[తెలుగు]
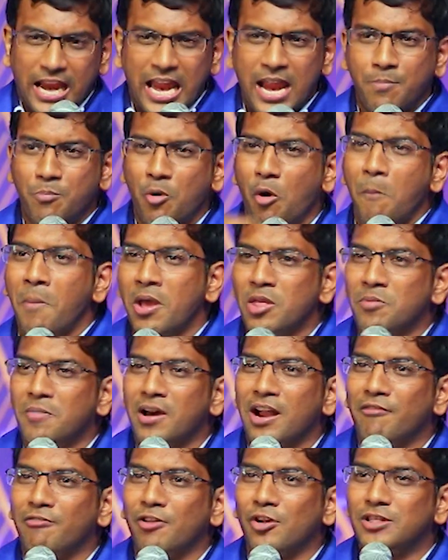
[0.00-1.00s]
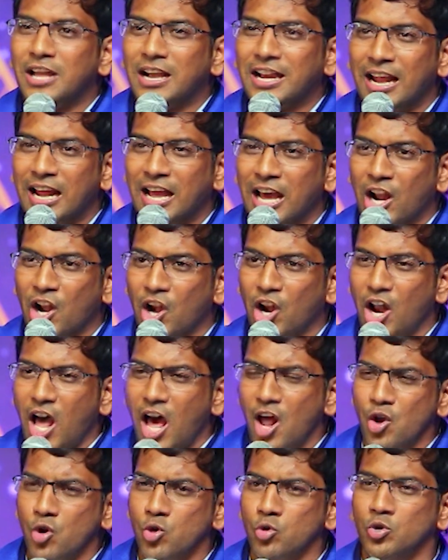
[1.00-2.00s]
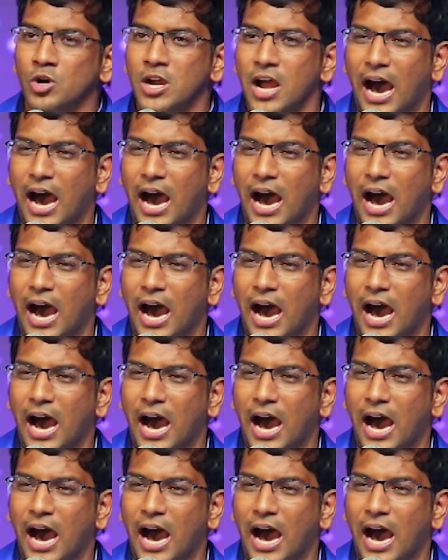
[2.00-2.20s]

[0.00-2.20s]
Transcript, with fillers: ఈ భూమి మీద మరెవరు దగ్గరగా రారు